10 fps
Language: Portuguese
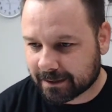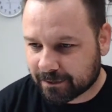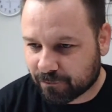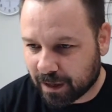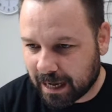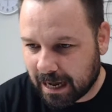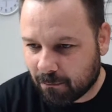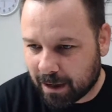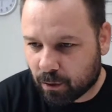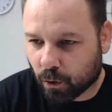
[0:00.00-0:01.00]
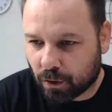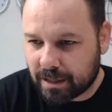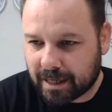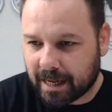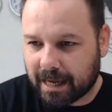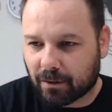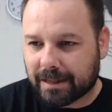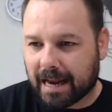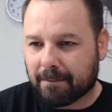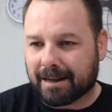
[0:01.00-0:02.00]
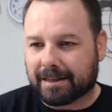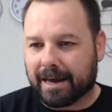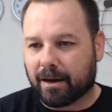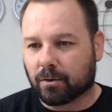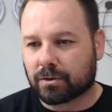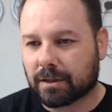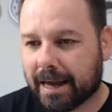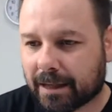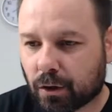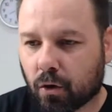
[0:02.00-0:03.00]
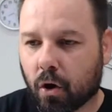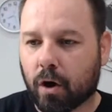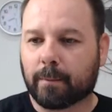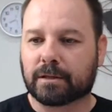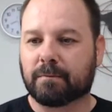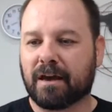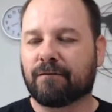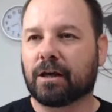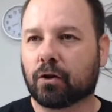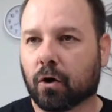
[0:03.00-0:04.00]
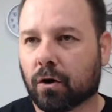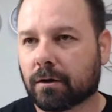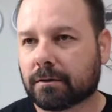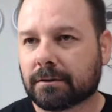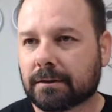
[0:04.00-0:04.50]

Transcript: Vamos, é couro de grilo. Dali Matheus, Leandro Gomes, bem-vindo.